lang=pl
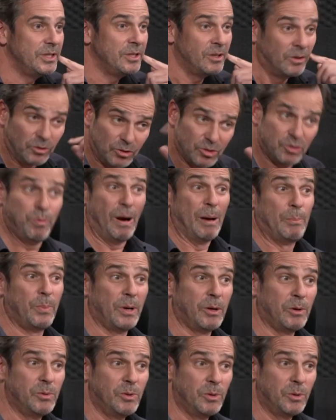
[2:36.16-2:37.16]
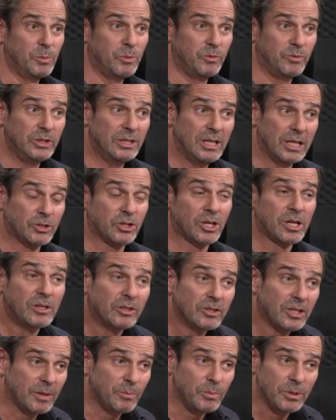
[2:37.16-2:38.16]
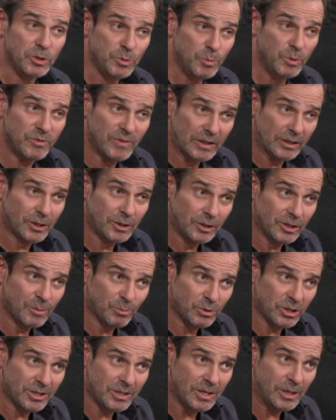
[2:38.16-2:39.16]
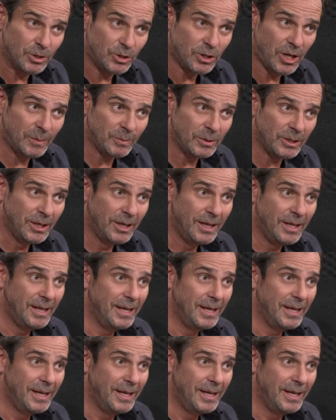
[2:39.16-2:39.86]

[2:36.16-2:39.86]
i on to złapał, mówi, dlaczego nie? Byliśmy dwa tygodnie przed zdjęciami.